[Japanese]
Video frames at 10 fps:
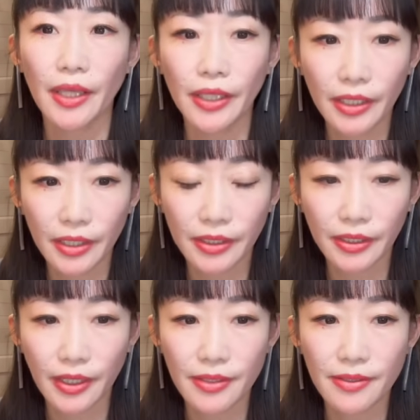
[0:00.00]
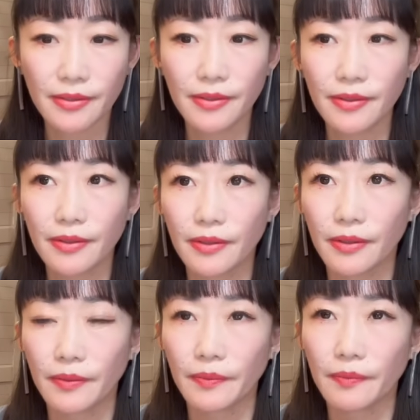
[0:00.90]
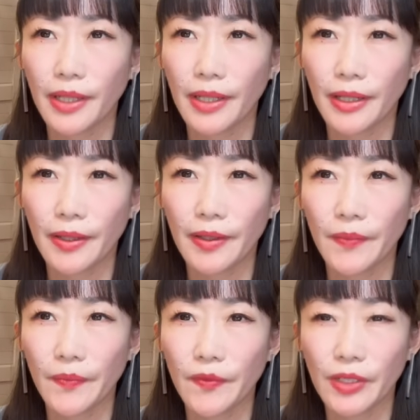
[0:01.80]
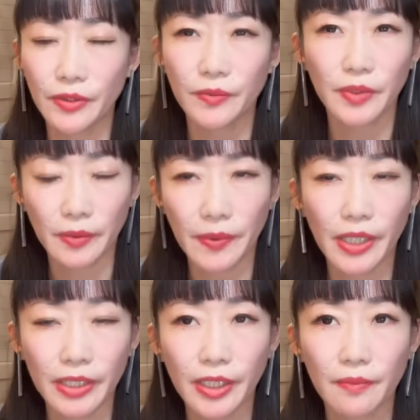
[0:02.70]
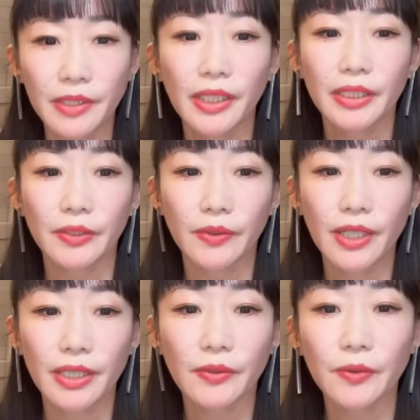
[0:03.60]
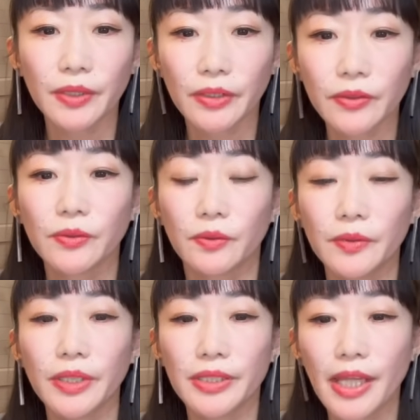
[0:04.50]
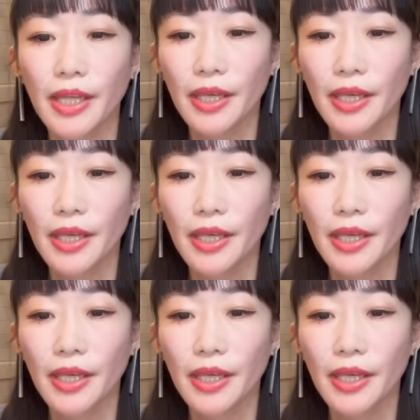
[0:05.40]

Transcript: イランに対する、まあ、悪いプラパガンダみたいなのが聞こえてくると思うんですね。